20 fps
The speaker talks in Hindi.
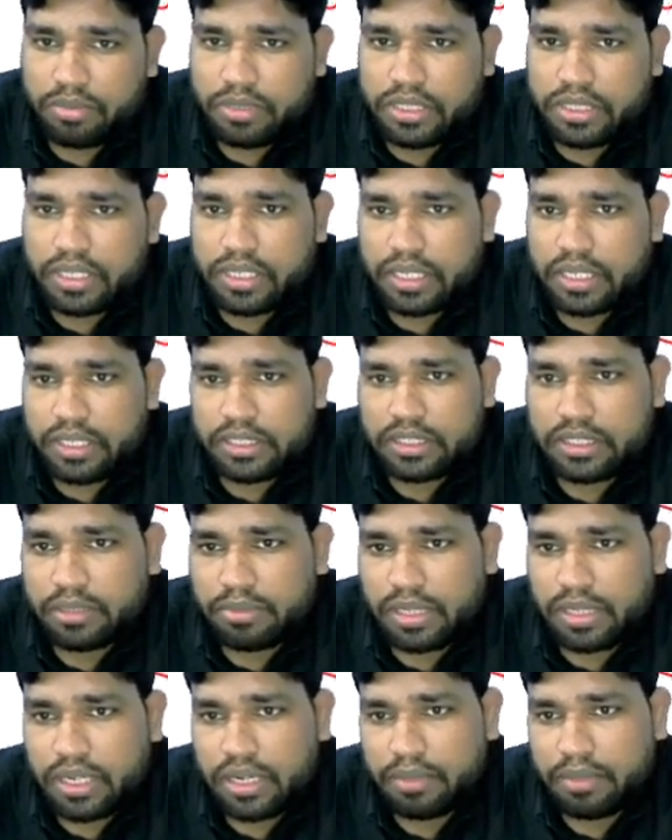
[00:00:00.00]
बी की कंडीशन
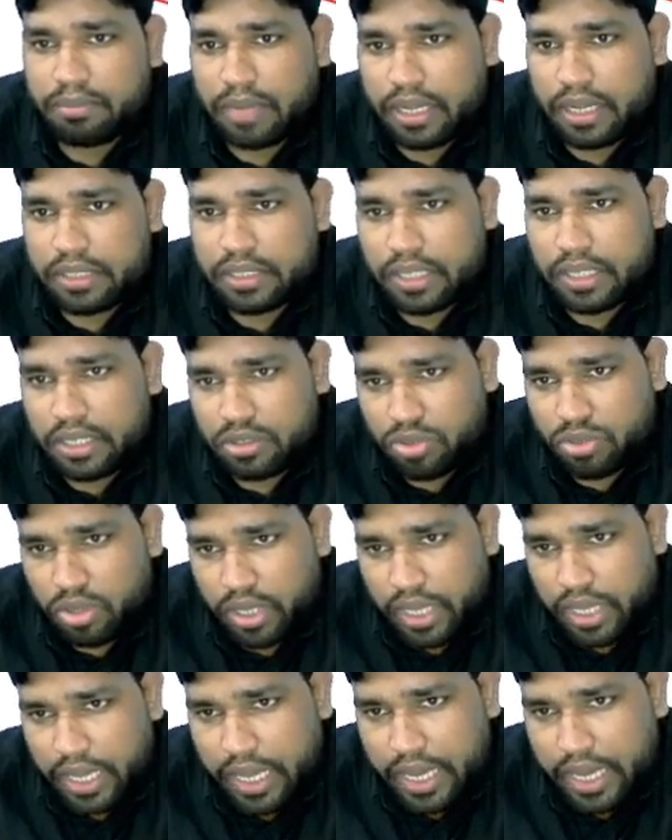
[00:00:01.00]
में अगर हम बात करें तो
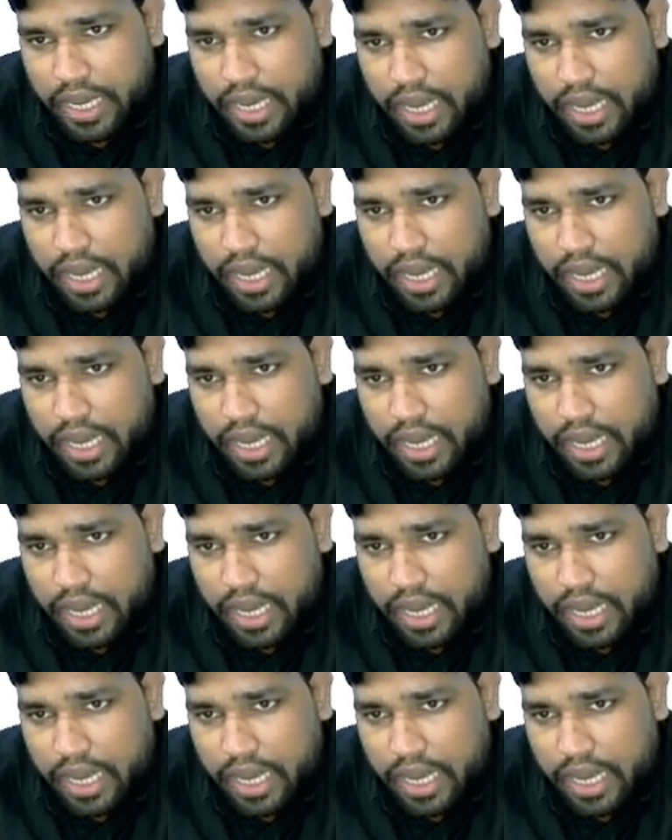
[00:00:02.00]
ए